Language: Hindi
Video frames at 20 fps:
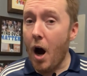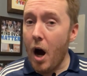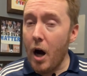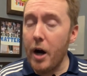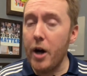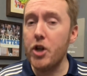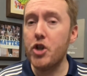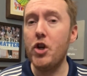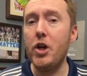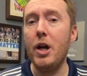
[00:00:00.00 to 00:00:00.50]

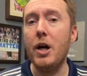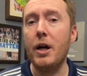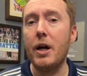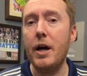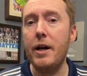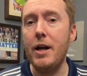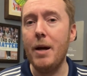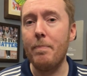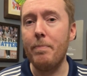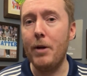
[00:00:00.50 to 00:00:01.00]
अगर
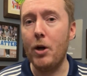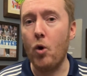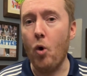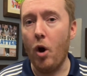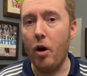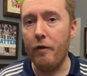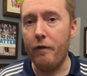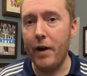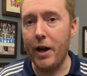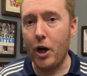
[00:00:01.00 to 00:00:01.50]
श्रीलंका ने अपने
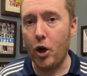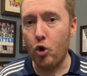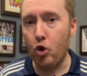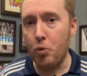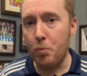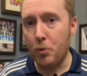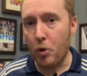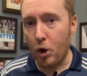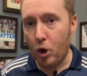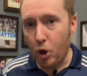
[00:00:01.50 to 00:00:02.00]
क्वालिफाइंग
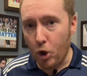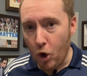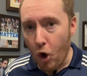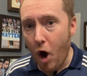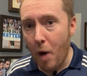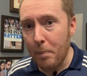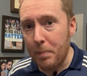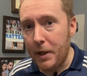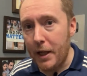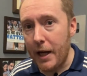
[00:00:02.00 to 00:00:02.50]
ग्रुप को
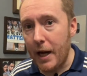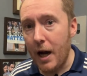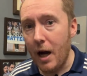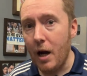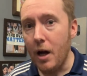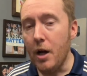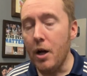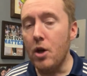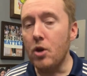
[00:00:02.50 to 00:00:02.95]
टॉप किया